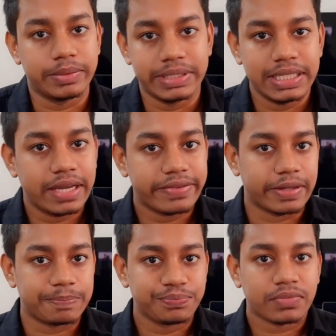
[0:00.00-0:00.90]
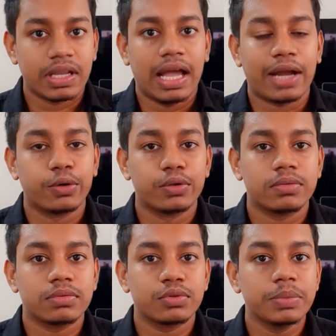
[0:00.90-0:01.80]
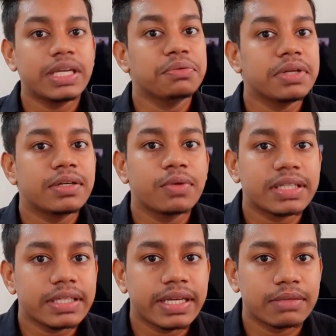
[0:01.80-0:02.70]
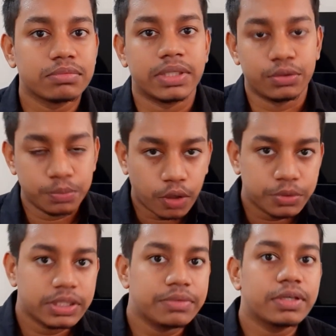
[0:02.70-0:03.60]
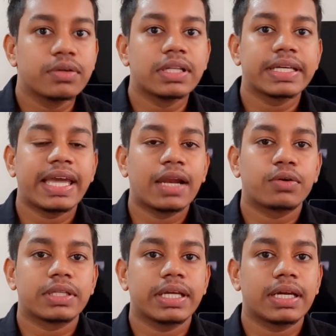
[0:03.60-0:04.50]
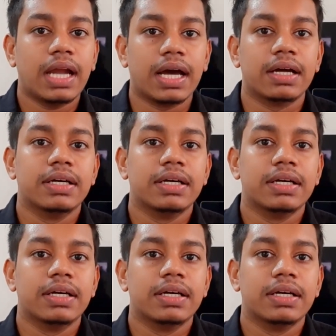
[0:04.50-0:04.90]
হবে ঠিক আছে এখন তুমি ইউনিটগুলোতে মানে তুমি অপশন ইউনিটগুলোতে খেয়াল করে দেখলা